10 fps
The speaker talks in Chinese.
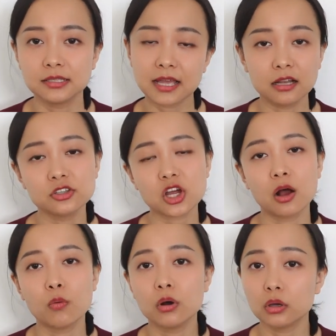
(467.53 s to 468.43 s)
才能
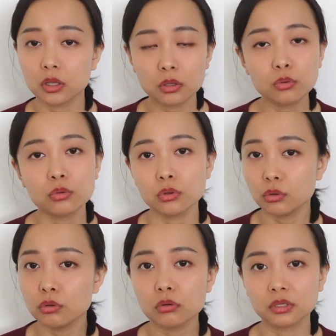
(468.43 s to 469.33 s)
掌握英语
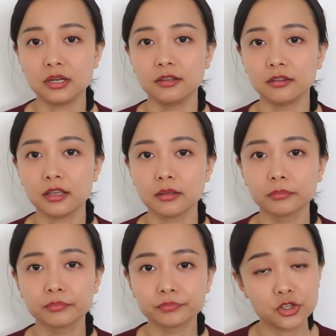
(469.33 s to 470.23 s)
运用的能力，
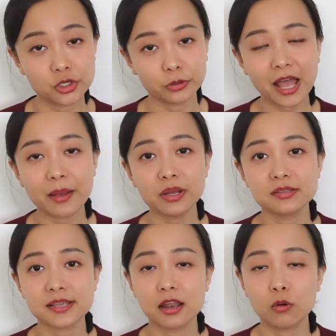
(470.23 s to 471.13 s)
只有他
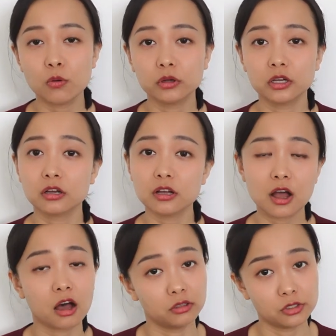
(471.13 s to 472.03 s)
们才能获得更
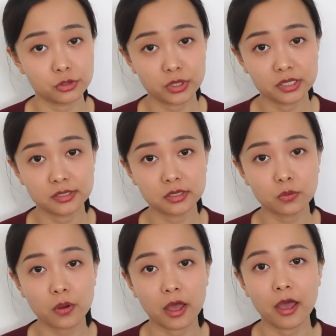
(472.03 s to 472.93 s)
好的就业机
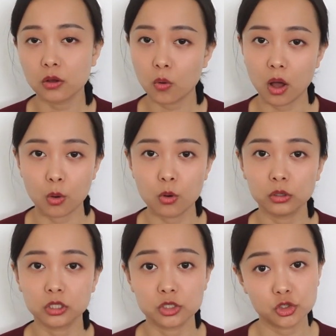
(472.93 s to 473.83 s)
会、更广
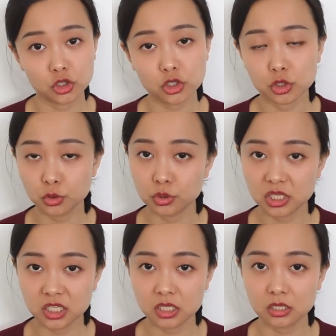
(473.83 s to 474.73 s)
阔的知识讯
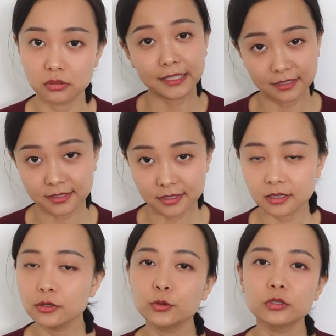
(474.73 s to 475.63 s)
息以及
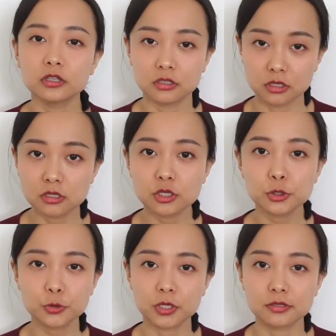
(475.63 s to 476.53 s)
更多的人
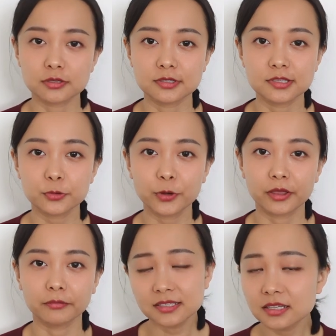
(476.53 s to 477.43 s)
生选择机
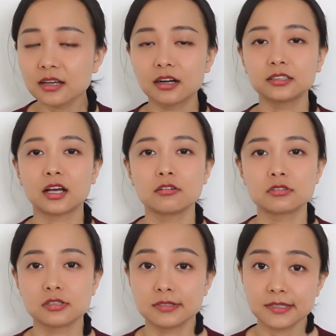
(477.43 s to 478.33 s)
会，进而导
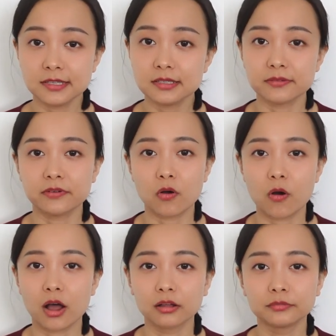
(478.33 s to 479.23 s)
致阶级分
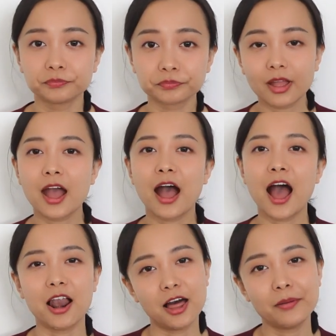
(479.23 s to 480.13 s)
化。
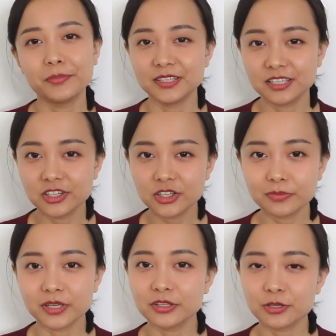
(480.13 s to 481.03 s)
好了，本期
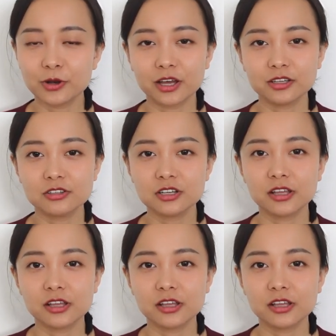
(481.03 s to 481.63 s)
视频就聊到这